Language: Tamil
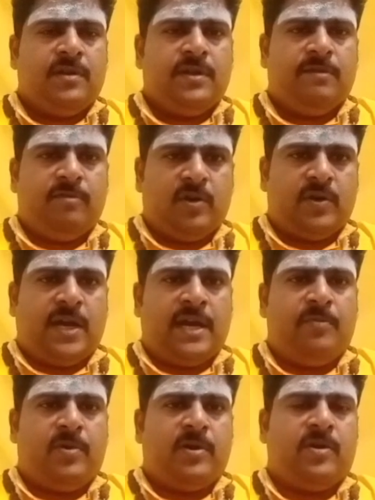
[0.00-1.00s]
இவ்வளோ நகை
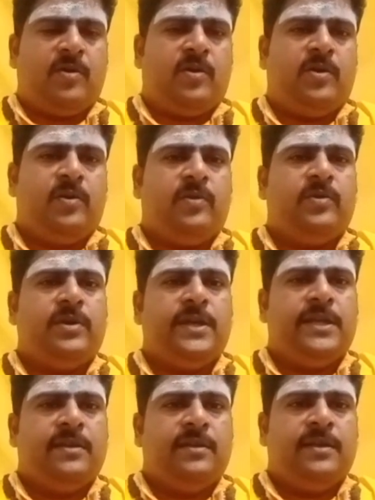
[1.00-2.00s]
போடணும்
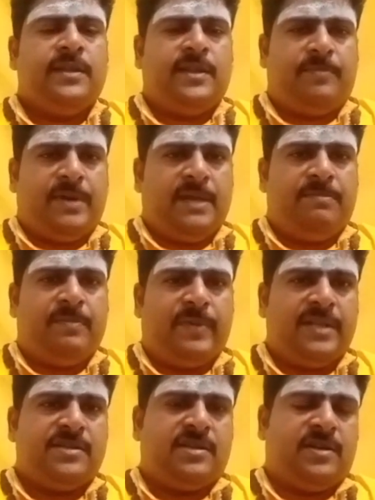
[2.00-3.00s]
இந்த படிப்பு
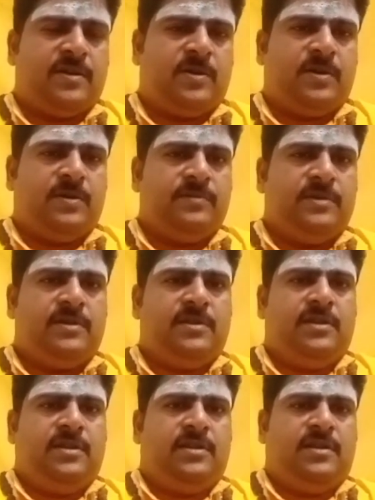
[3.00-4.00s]
படிச்சிருக்கணும்
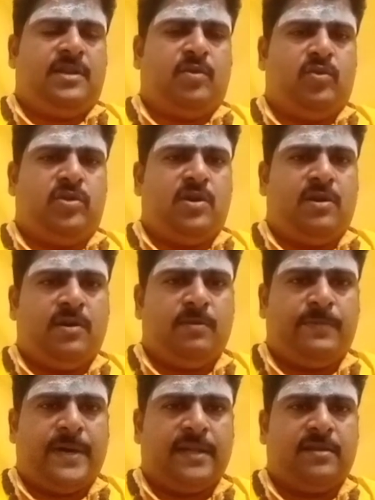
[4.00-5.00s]
இந்த
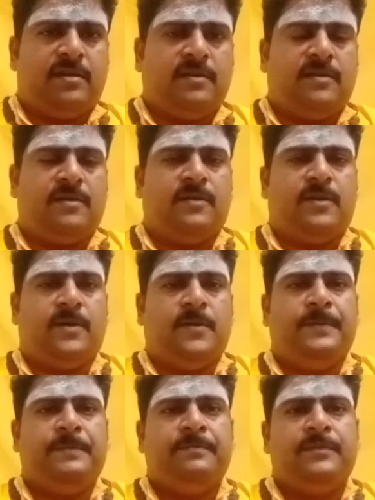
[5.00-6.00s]
உத்தியோகம் பார்த்துக்கிட்டு இருக்கணும்
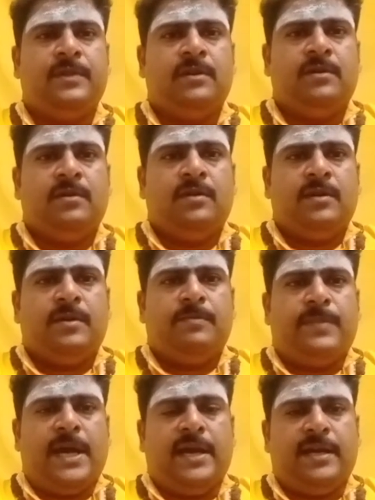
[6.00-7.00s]

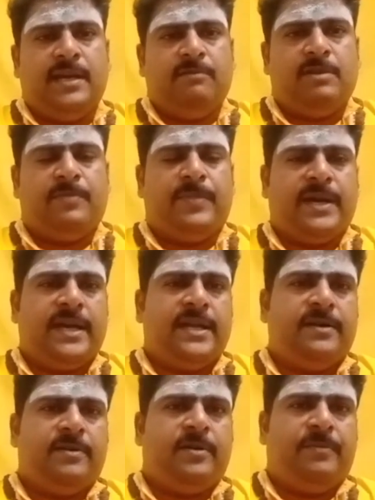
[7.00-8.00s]
பேங்கில் இவ்வளோ பணம்
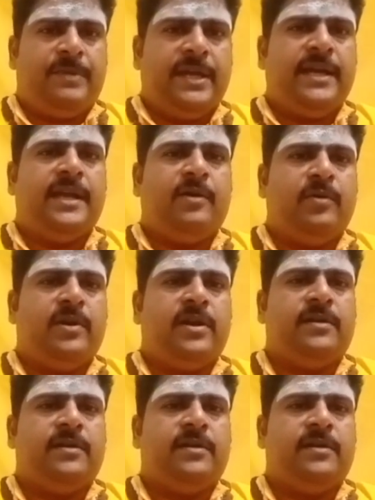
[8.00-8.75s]
இருக்கணும் அப்படிங்கிற ஒரு